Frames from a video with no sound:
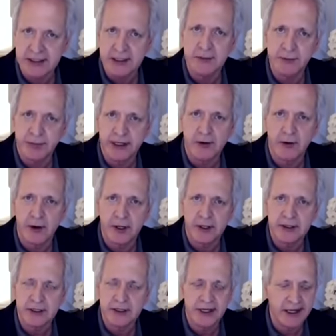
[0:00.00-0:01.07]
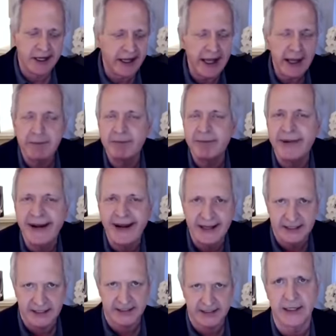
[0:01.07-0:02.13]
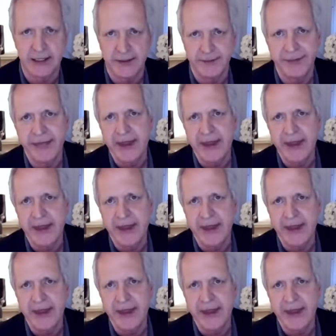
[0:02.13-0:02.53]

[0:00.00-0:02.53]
precoce, né? É a pressa.